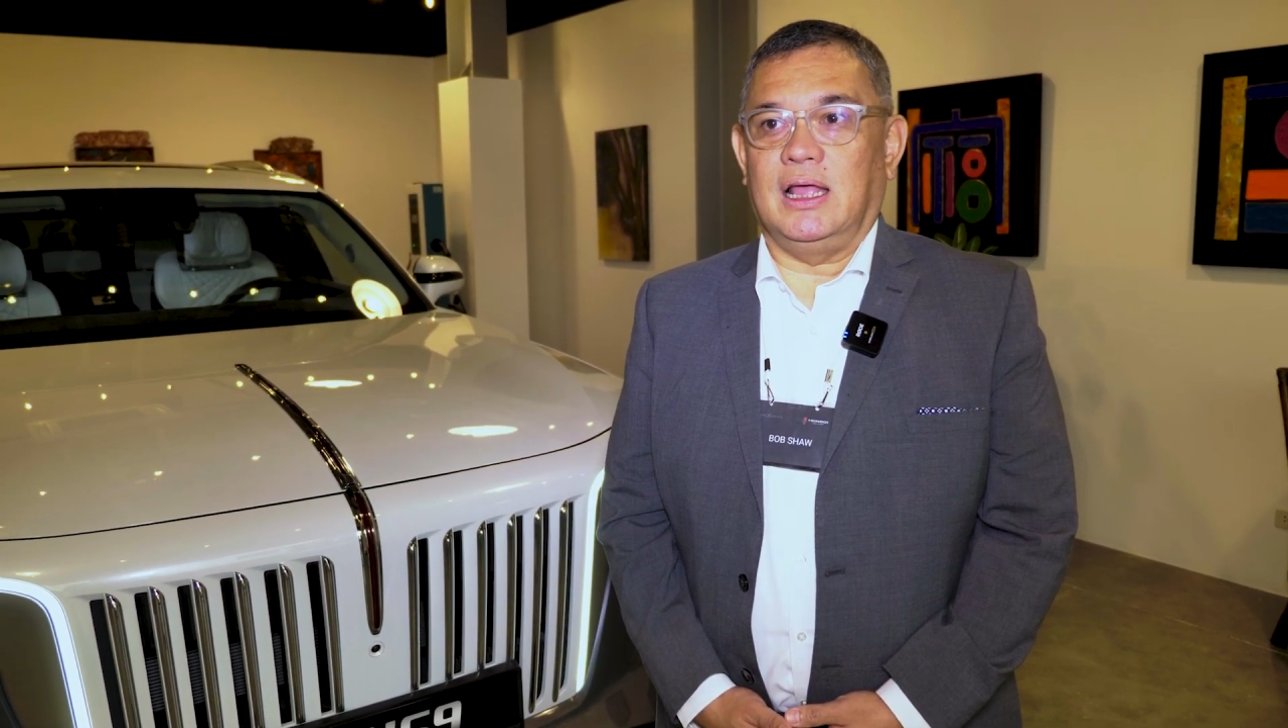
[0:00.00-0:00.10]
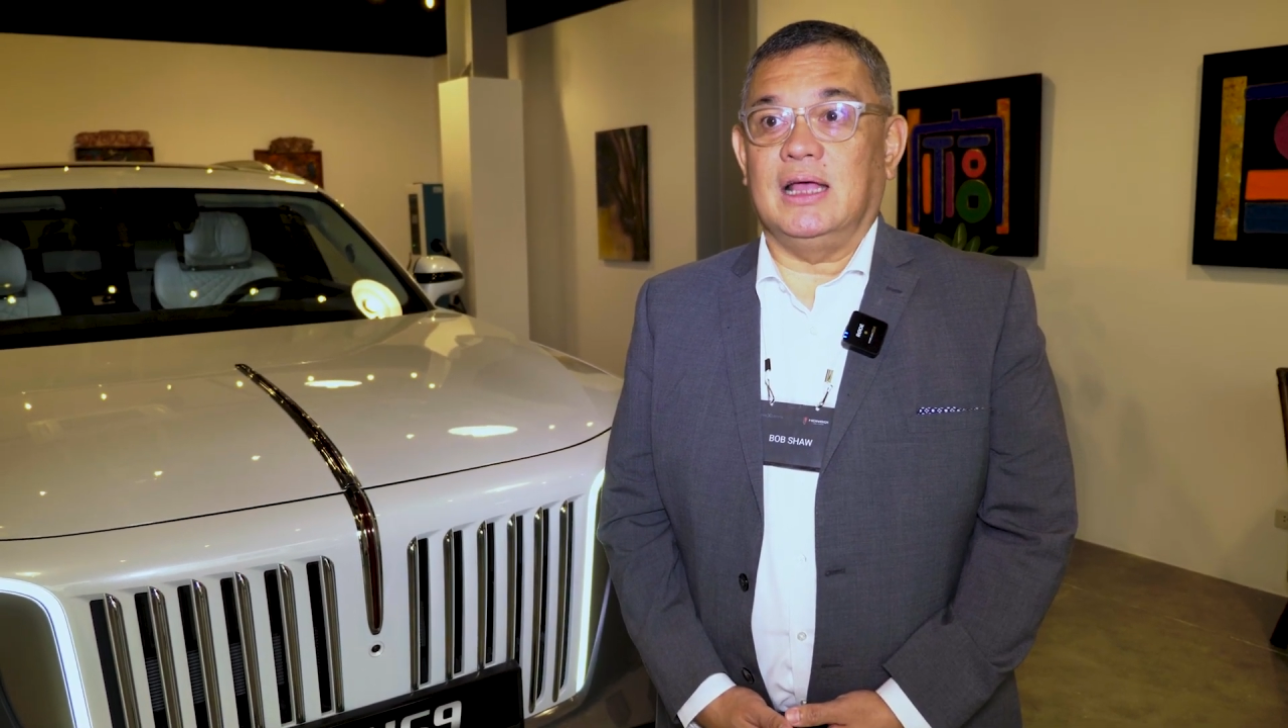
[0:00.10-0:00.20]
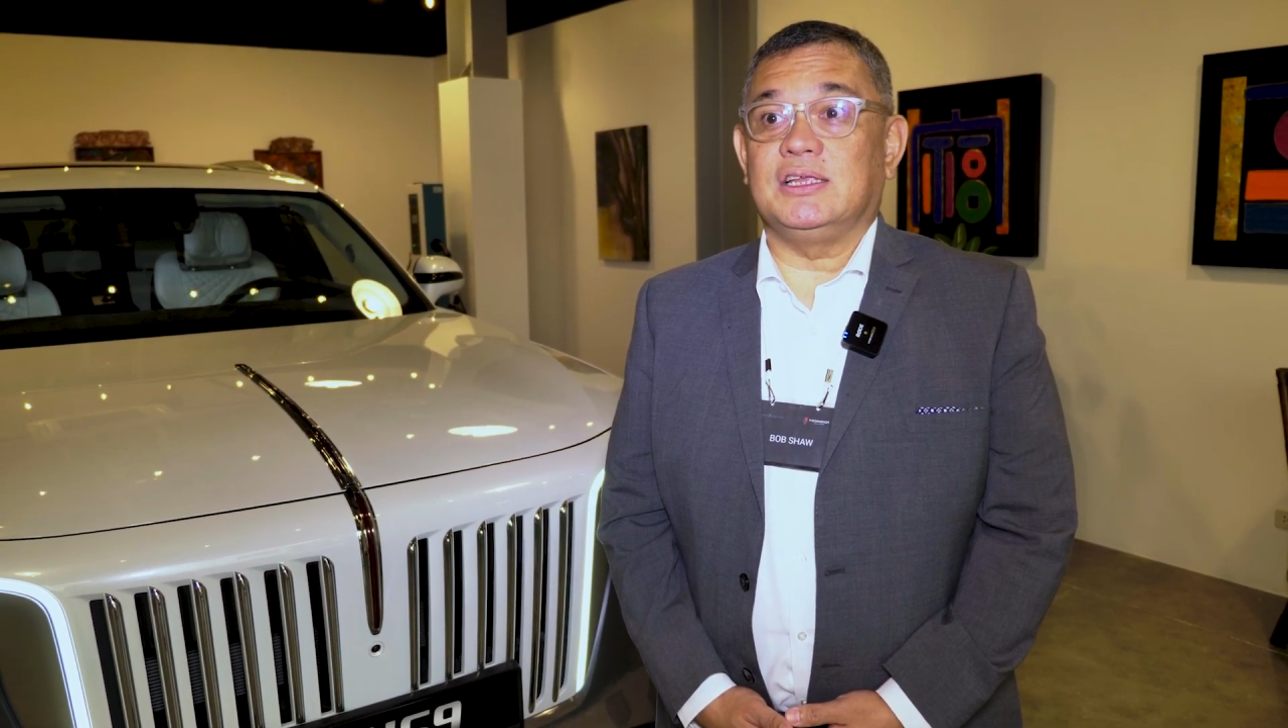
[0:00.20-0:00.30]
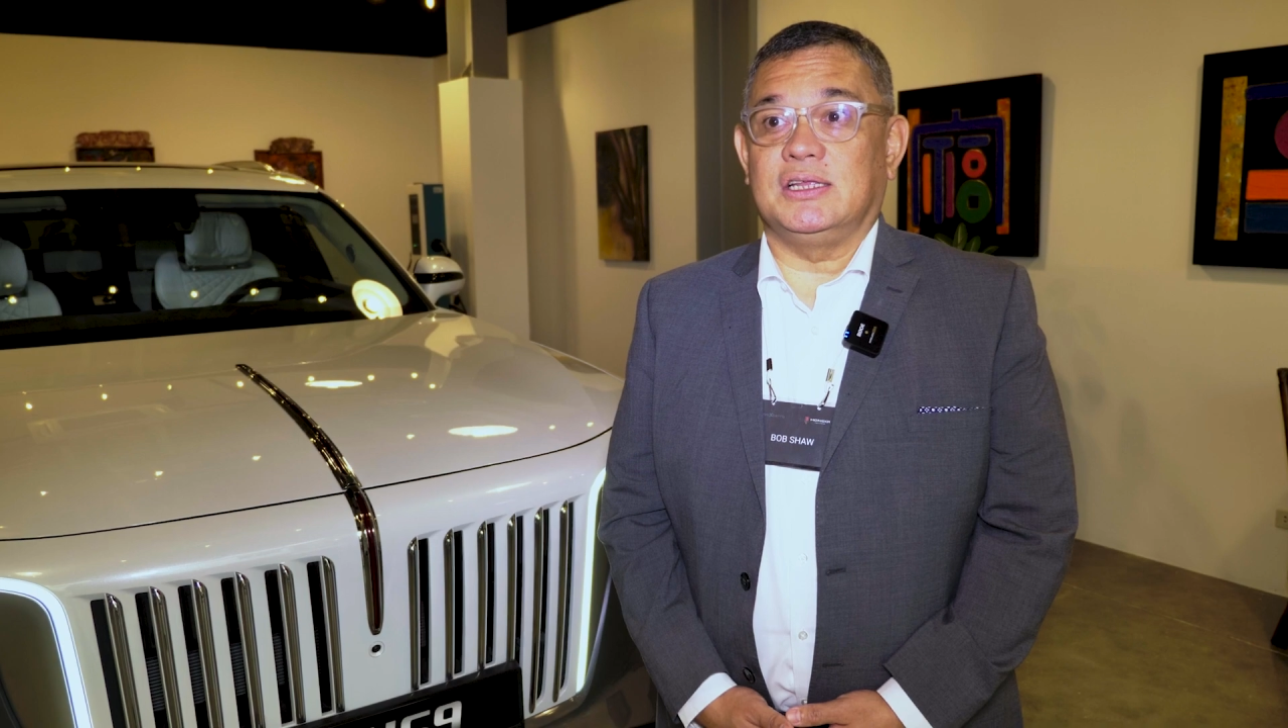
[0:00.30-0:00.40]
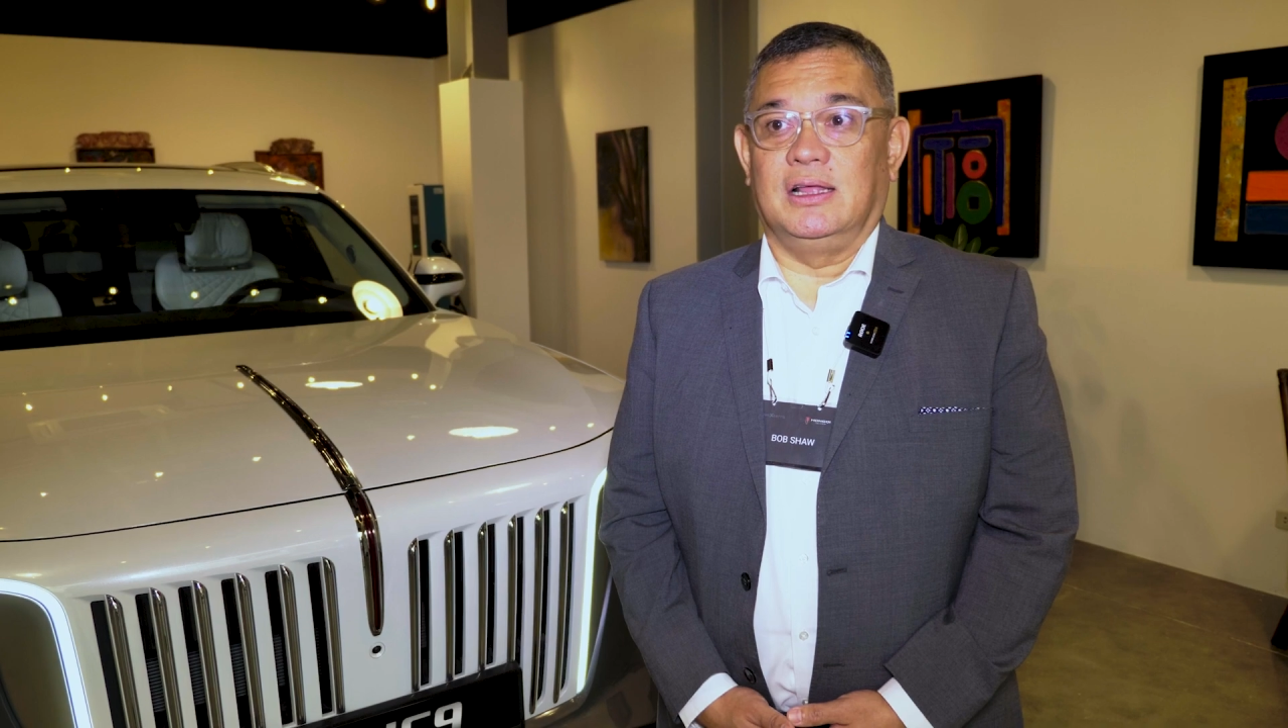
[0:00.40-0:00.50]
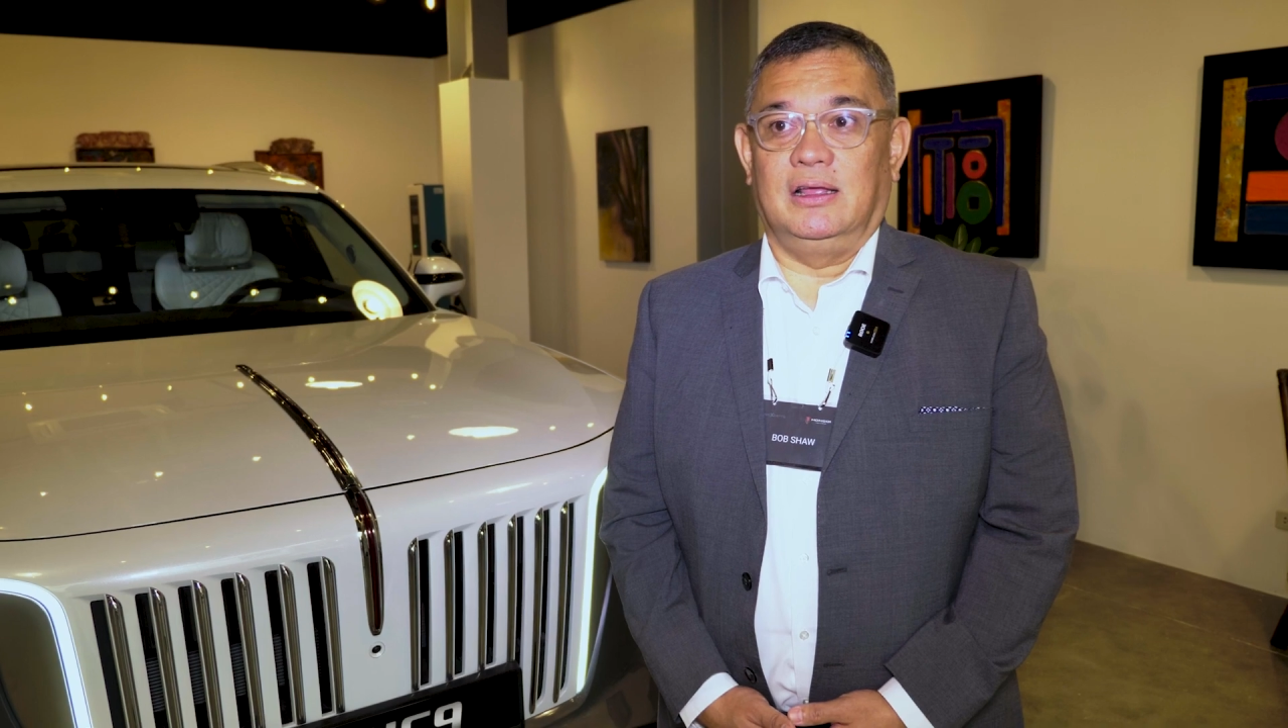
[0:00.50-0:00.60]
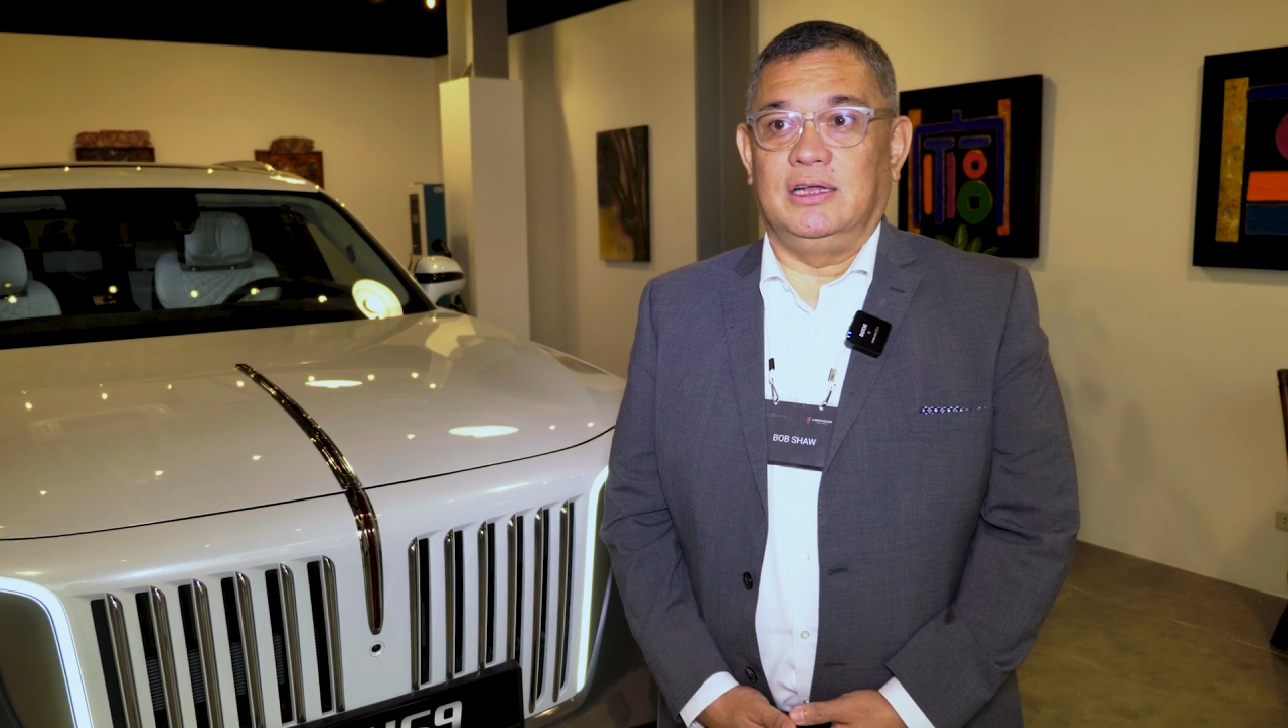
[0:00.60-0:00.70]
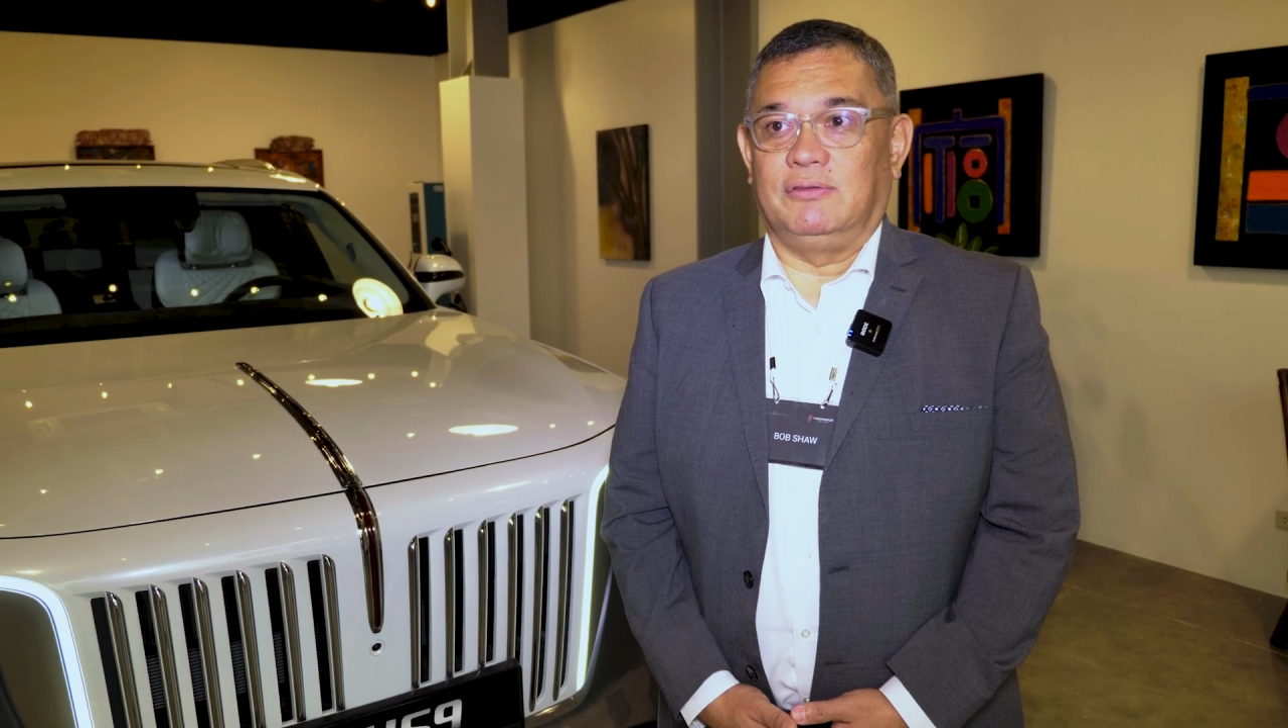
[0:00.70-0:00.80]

has the